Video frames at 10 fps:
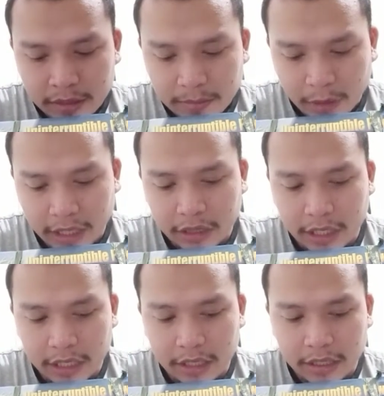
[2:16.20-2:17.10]
Pero I
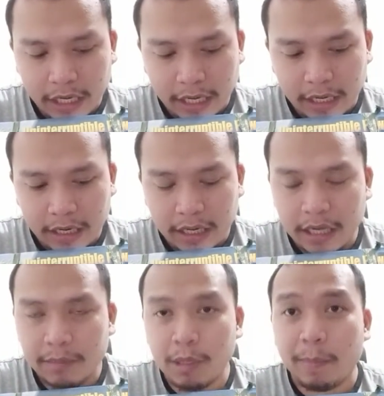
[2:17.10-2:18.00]
think
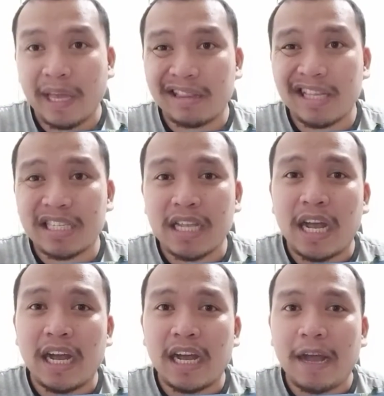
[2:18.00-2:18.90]
uh, depende
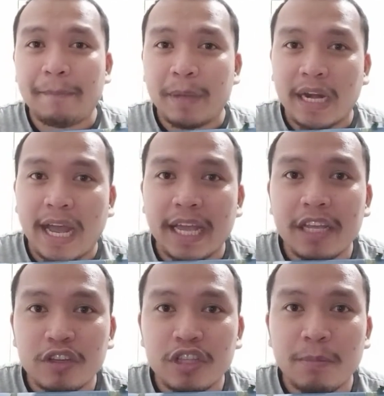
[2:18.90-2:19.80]
sa amperahe
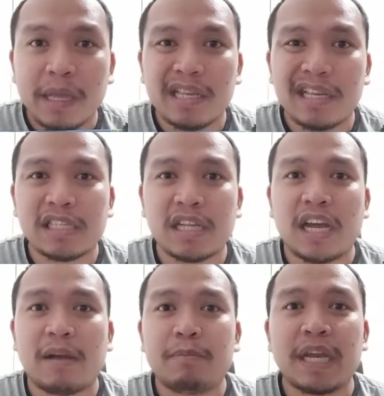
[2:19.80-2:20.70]
yon depende
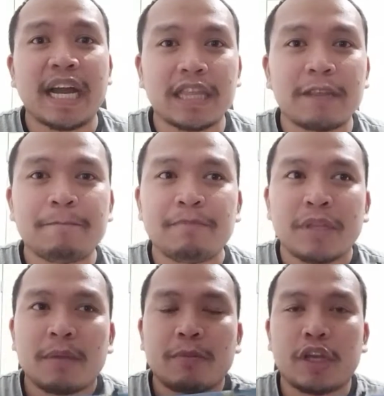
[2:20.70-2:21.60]
sa bigat.
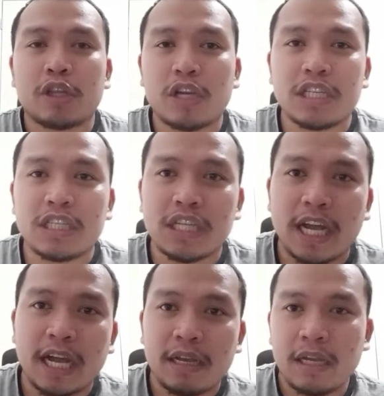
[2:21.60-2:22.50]
Pero ito kasi
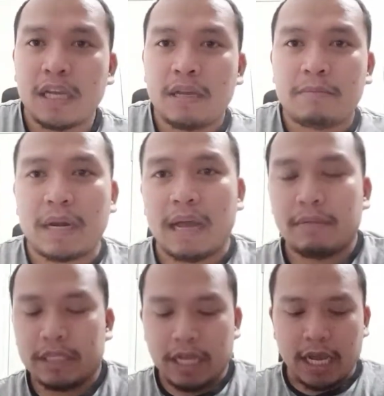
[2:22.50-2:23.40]
siya, marami
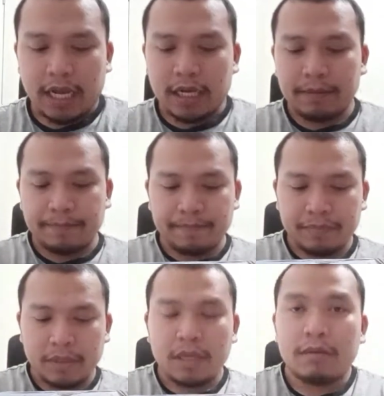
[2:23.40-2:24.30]
siyang
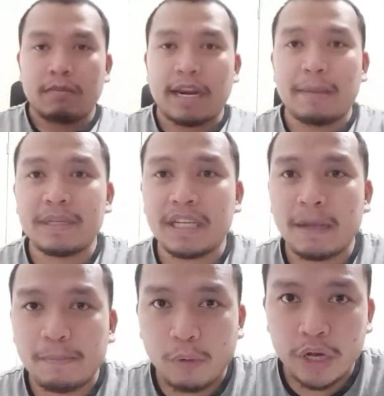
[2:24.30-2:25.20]
Marami
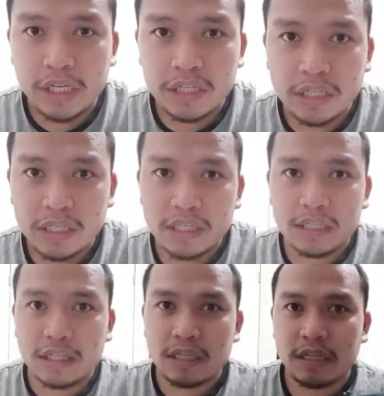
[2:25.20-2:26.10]
siyang ports,
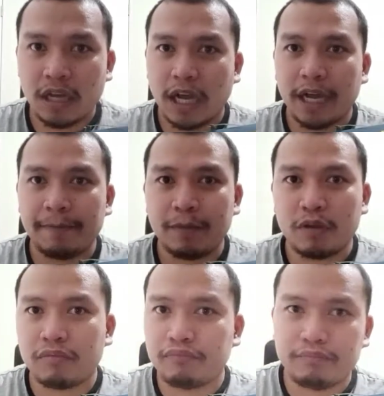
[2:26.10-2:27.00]
um,
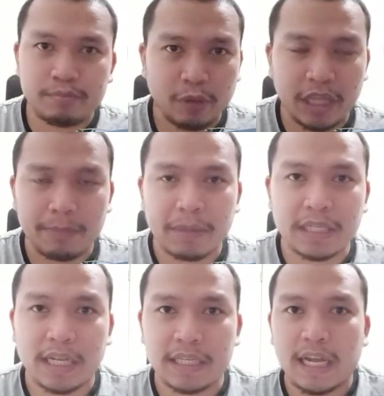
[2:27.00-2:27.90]
yung pwedeng
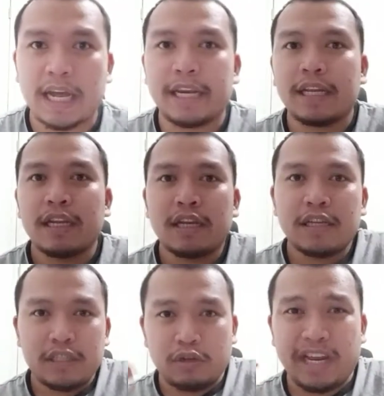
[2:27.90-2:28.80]
pagsaksakan.
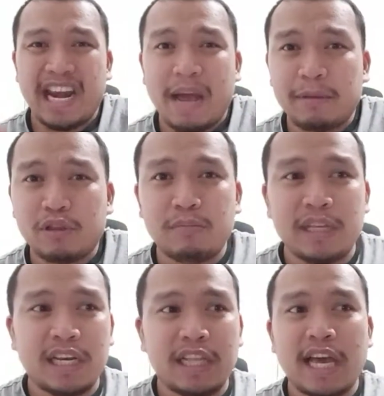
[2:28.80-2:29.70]
So, kaya namin to
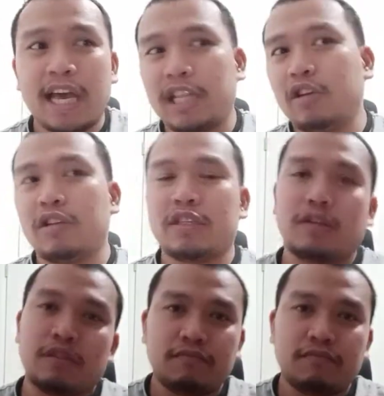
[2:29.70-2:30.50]
binili dahil doon. So,